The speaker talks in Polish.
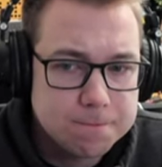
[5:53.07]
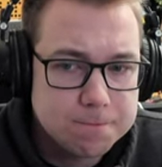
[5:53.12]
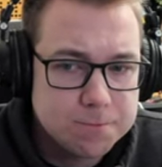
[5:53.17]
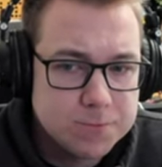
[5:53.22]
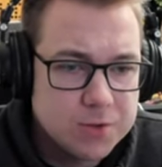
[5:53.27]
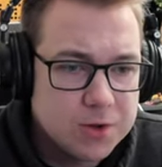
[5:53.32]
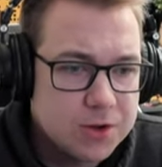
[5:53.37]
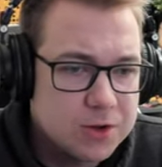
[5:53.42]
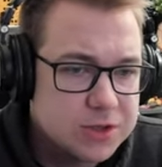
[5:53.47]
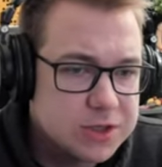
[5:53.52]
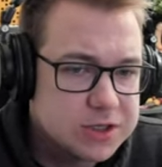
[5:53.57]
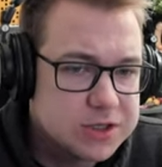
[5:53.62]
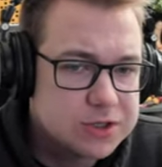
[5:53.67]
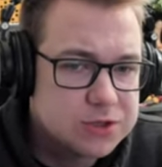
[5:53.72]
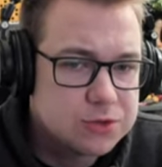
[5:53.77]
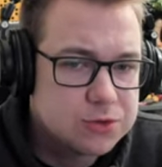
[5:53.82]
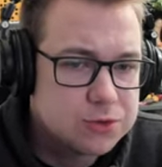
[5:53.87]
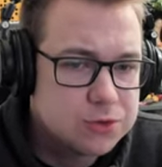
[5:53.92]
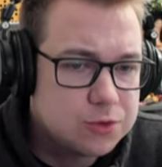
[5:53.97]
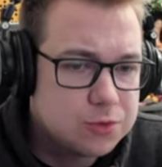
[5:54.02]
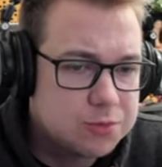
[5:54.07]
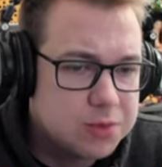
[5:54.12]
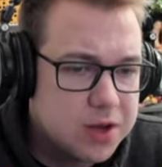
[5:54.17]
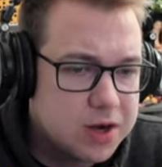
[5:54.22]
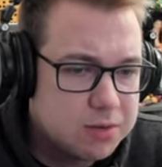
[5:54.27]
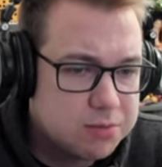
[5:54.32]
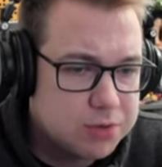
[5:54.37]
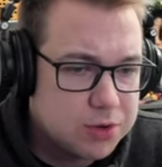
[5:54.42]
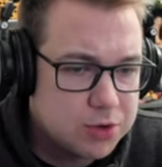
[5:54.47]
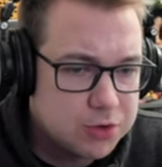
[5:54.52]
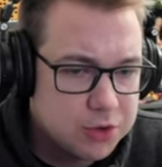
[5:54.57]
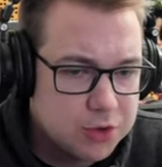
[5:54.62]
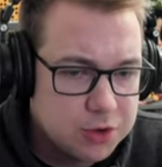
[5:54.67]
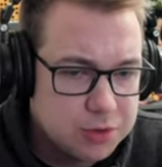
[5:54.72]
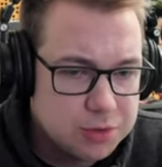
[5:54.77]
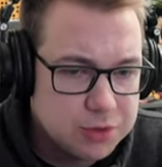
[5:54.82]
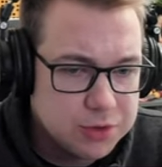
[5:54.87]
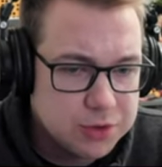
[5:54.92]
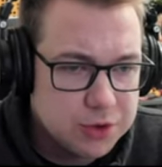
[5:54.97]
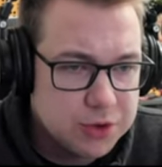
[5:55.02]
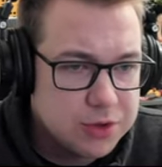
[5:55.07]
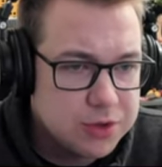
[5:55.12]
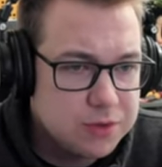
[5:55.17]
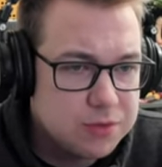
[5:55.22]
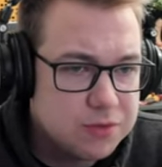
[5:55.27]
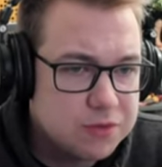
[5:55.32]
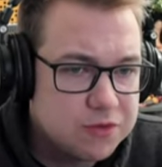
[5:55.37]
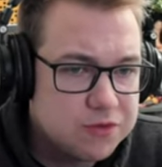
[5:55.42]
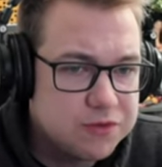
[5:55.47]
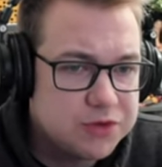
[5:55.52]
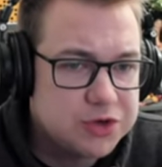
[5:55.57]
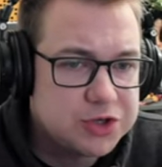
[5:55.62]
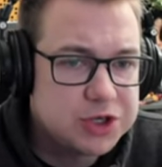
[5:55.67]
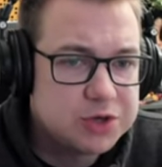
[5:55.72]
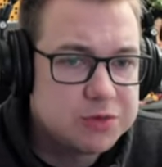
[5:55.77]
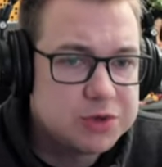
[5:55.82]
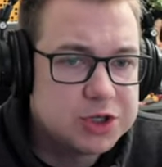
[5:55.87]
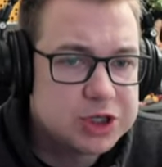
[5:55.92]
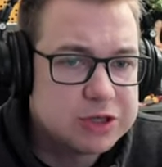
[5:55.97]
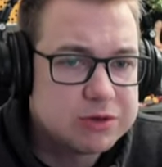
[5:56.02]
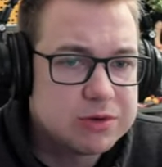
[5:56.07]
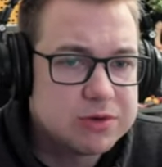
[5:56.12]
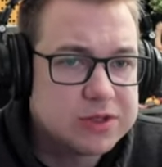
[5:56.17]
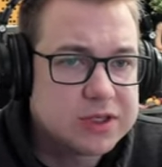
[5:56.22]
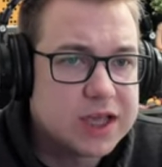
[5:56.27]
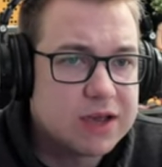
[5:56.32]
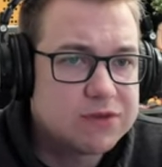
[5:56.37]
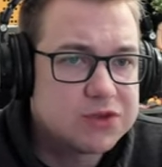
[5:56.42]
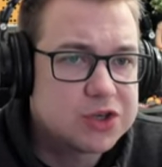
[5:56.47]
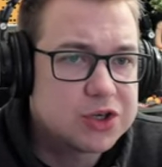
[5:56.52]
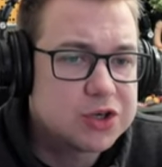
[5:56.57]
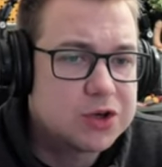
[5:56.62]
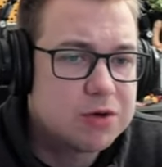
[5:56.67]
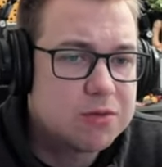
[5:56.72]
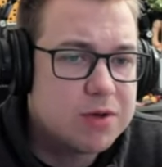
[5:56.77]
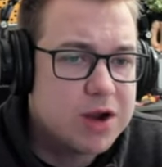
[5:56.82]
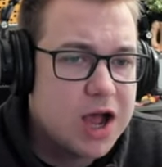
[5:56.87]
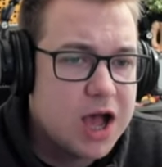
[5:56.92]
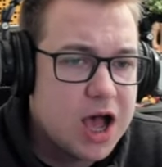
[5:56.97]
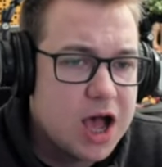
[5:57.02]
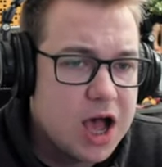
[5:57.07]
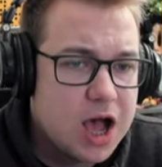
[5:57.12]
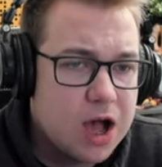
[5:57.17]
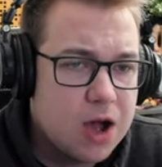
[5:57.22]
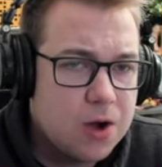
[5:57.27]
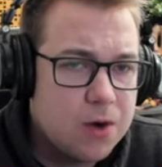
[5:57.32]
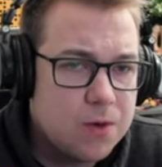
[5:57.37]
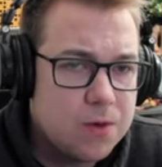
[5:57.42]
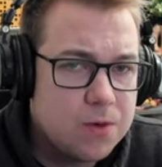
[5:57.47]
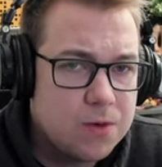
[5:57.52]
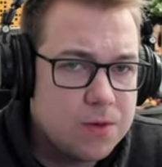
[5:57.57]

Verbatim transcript: No on jest super podobno i mówicie mi, żebym zawsze go brał.